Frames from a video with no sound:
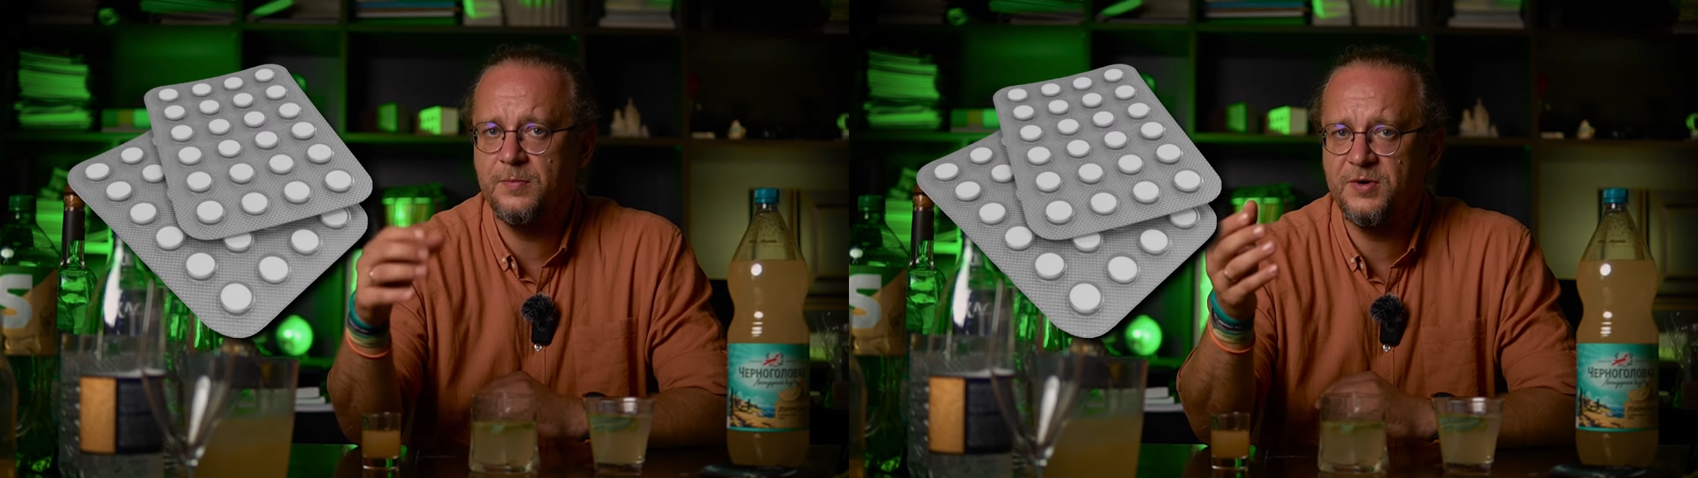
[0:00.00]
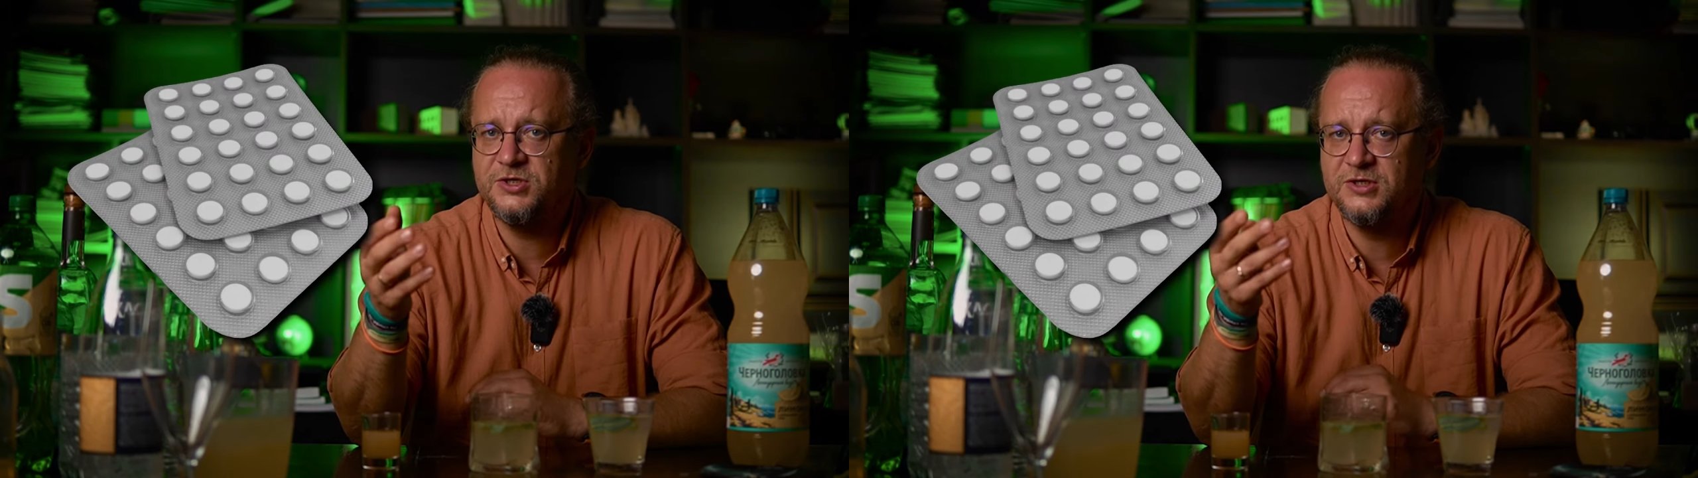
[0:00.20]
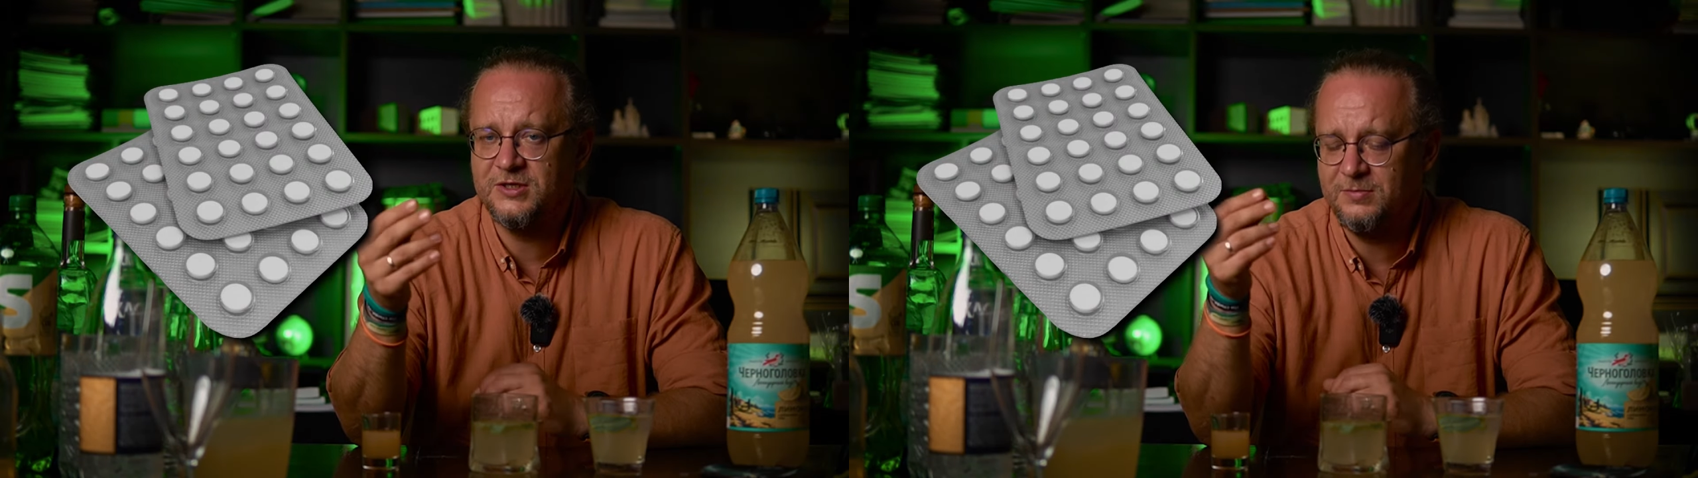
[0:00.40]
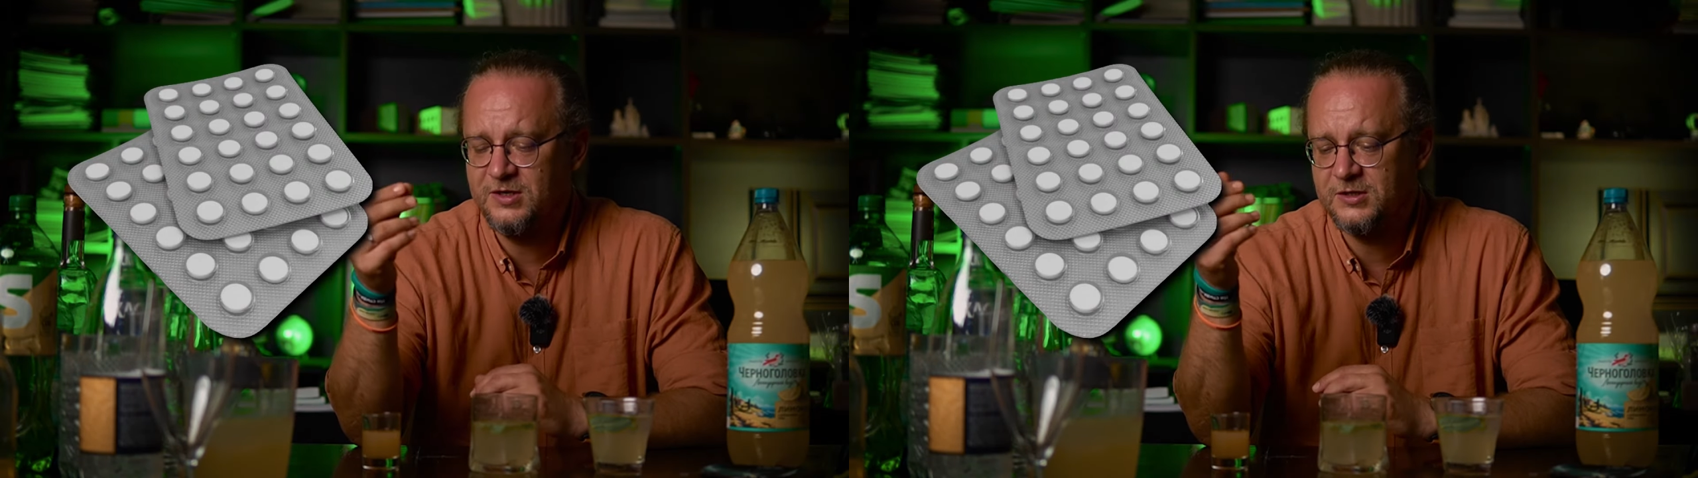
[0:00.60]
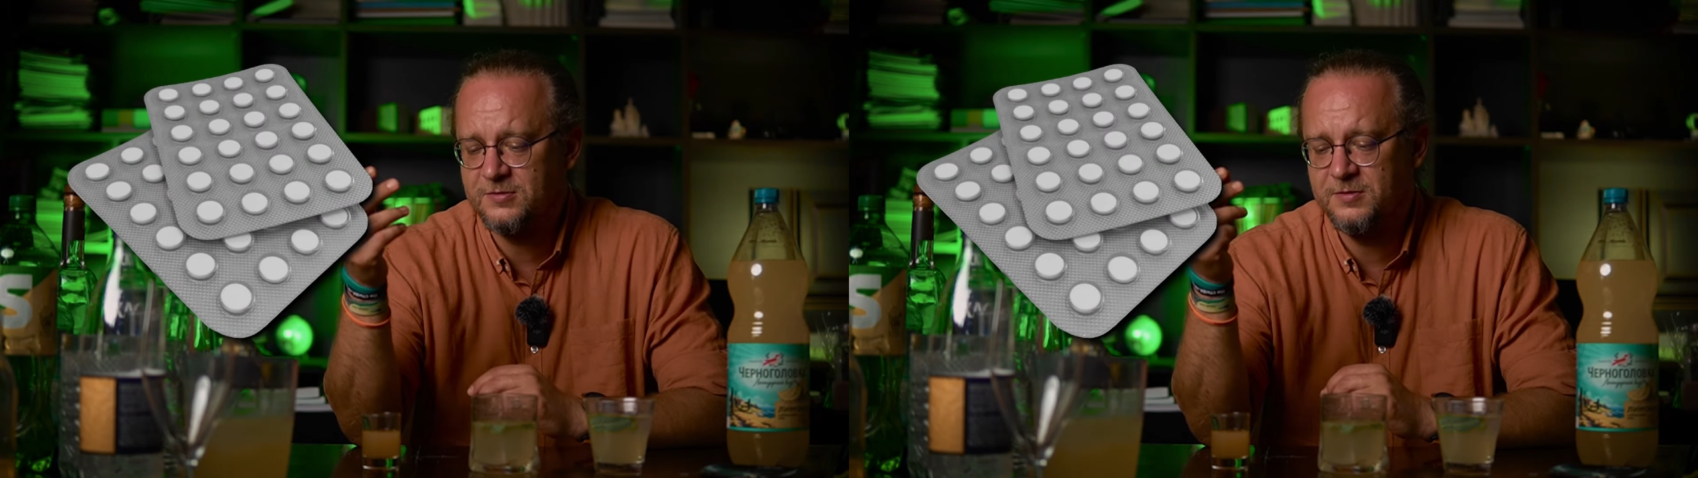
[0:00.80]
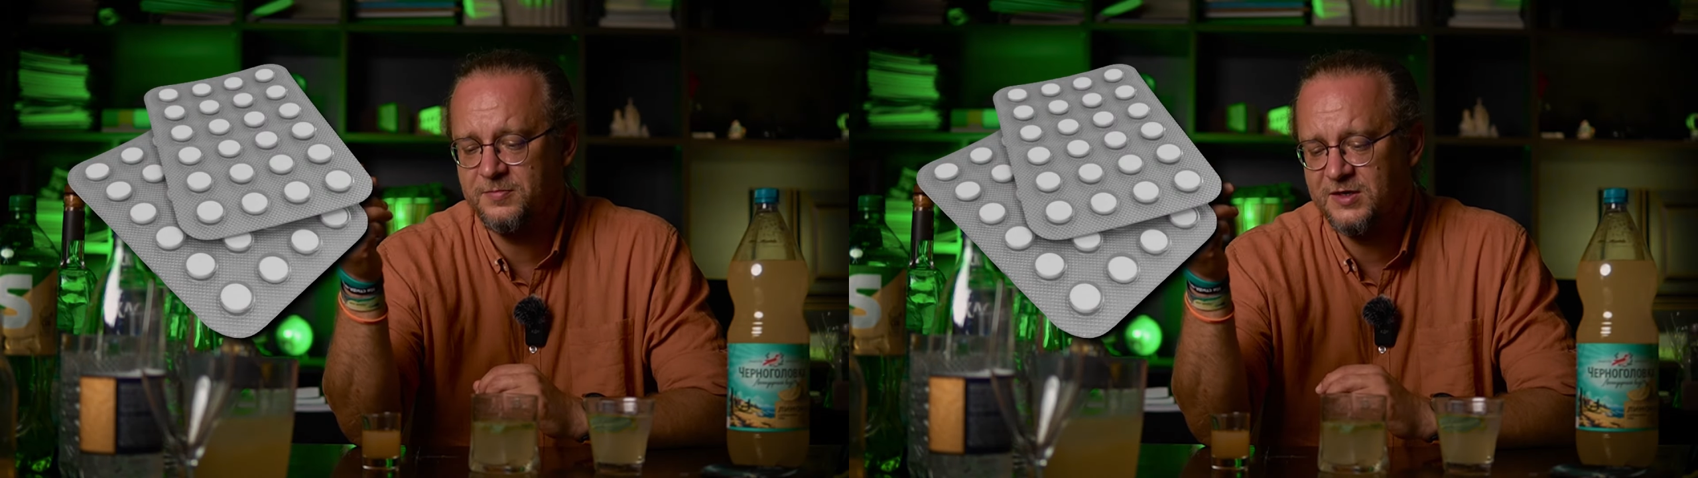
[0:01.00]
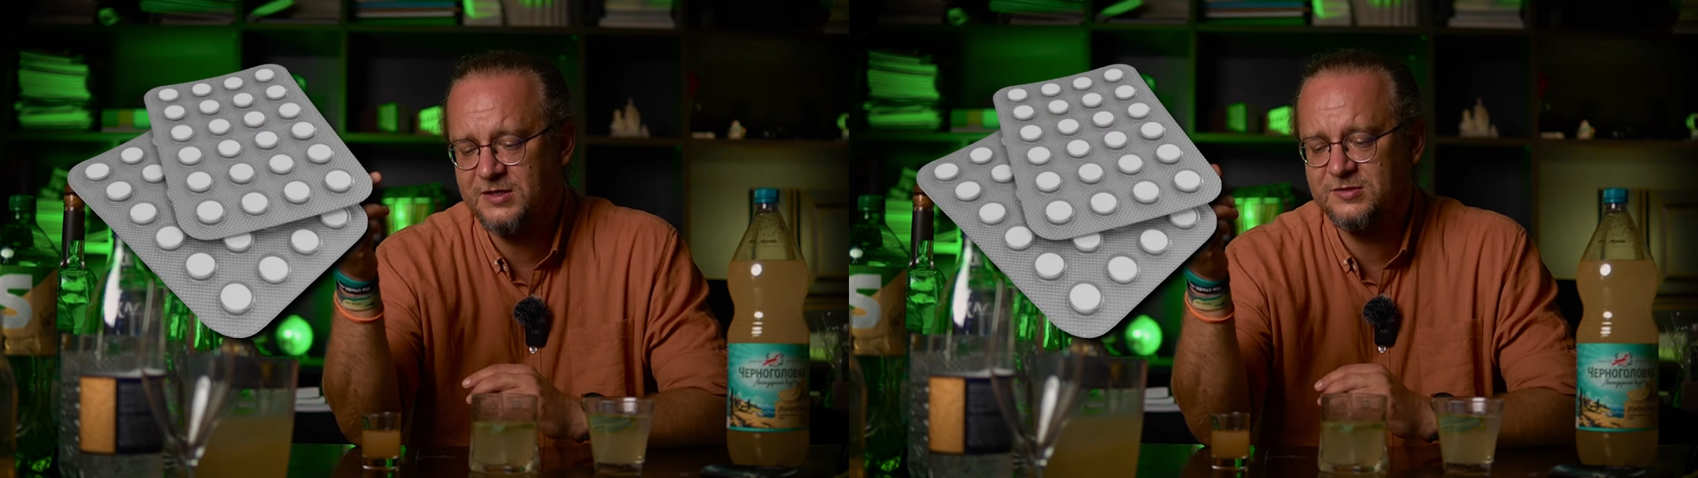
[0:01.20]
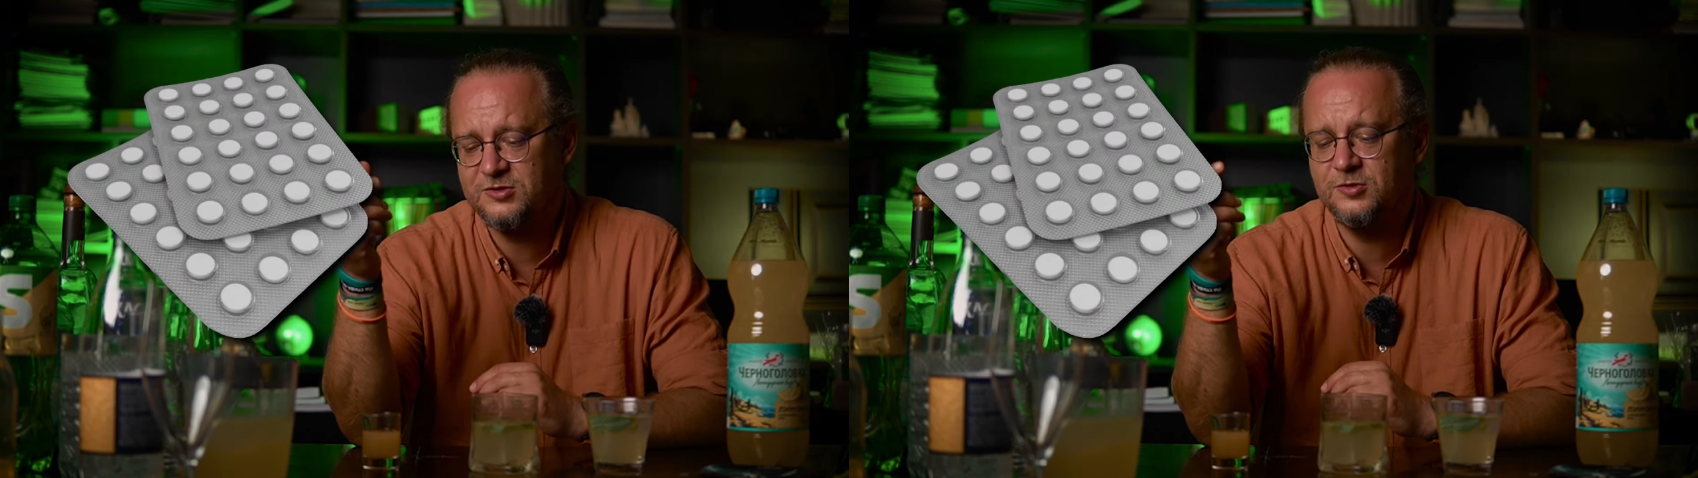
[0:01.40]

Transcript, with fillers: пачка таблеток мне понадобится,